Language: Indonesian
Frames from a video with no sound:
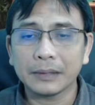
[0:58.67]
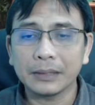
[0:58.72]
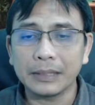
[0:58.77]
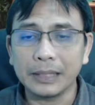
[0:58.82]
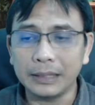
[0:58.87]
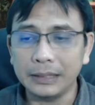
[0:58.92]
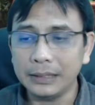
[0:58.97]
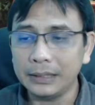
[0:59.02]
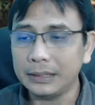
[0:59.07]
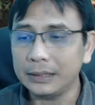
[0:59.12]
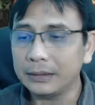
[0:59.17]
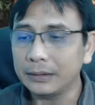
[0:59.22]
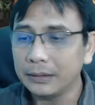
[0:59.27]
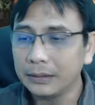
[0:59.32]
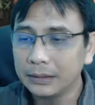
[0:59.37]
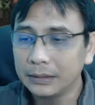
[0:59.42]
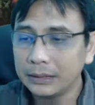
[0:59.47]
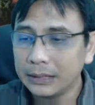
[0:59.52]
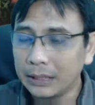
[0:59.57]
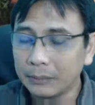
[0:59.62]
Jadi
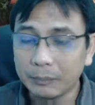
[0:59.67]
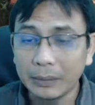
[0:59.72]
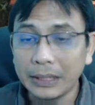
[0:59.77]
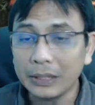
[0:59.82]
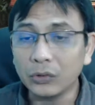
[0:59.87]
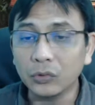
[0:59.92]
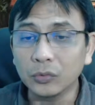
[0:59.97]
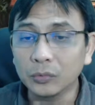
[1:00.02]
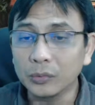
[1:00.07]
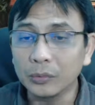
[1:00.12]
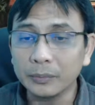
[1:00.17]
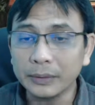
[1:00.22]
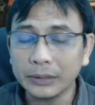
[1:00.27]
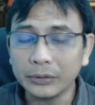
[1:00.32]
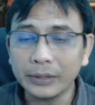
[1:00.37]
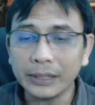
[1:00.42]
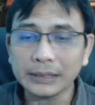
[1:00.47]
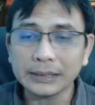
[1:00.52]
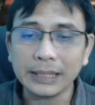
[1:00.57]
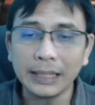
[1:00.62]
yang paling umum
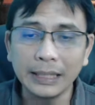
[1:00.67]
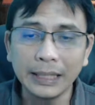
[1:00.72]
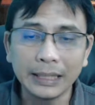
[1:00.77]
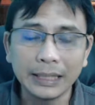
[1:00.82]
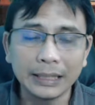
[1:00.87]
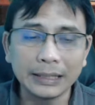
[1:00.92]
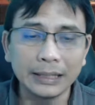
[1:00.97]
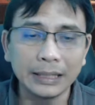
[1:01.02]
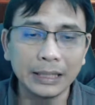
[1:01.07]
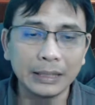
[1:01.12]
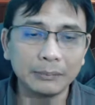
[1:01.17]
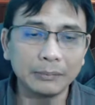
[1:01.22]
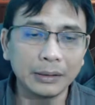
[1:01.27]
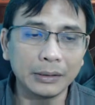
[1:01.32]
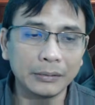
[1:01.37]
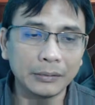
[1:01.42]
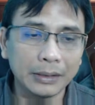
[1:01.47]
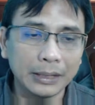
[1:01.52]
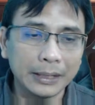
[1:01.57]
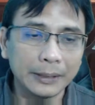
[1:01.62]
itu yang saya lihat adalah
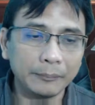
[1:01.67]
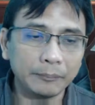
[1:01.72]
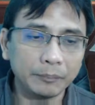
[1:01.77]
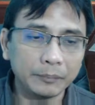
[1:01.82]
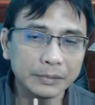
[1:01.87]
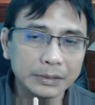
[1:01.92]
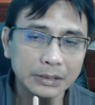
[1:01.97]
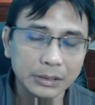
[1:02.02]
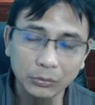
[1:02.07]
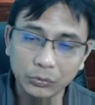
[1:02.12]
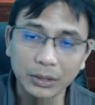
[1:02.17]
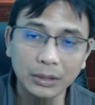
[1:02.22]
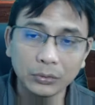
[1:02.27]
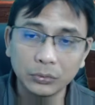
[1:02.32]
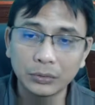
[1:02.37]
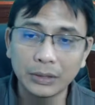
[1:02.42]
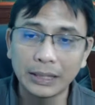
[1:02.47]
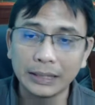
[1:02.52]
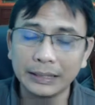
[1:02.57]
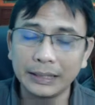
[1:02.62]
bahwa
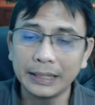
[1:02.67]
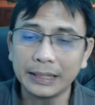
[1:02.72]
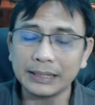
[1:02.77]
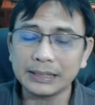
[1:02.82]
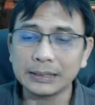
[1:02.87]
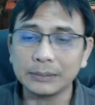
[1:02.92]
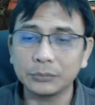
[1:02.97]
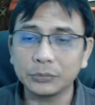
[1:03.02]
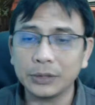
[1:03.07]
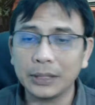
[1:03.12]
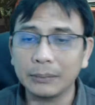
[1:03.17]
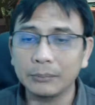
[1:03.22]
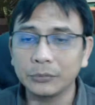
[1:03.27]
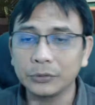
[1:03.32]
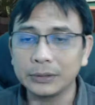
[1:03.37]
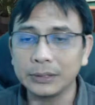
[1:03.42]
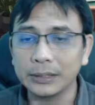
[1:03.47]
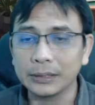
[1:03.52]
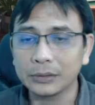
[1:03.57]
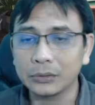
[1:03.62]
sekurang-kurangnya sebuah
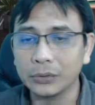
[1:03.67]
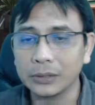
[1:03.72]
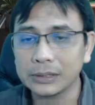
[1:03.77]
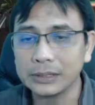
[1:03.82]
Moodle course